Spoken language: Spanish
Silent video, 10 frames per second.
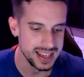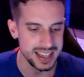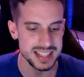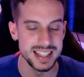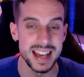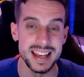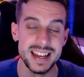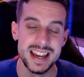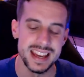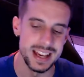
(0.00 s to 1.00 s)
que está ahí,
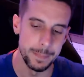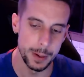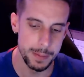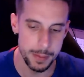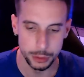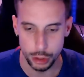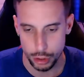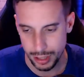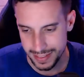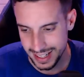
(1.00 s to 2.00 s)
y el propio Víctor
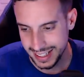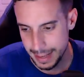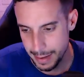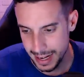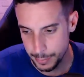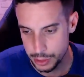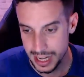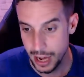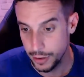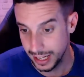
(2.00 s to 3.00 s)
Roque, del que hablaremos
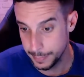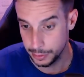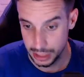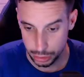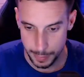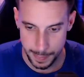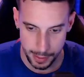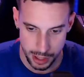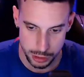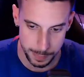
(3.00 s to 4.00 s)
ahora, que por cierto, he preparado
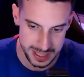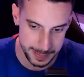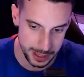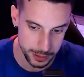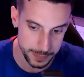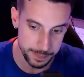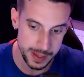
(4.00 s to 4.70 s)
una sorpresa para hoy.